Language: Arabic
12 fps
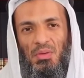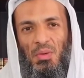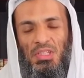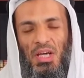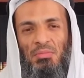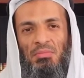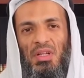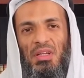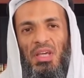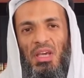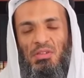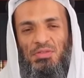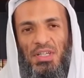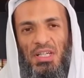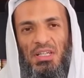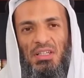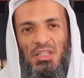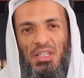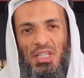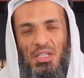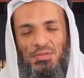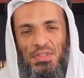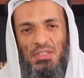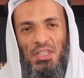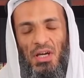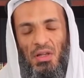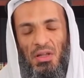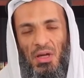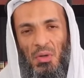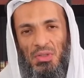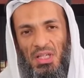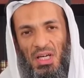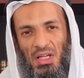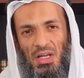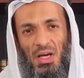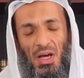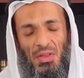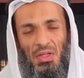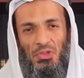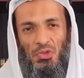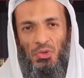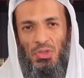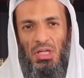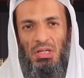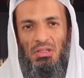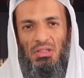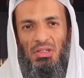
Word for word: وتأمل كيف افتتح الله تعالى هذه السورة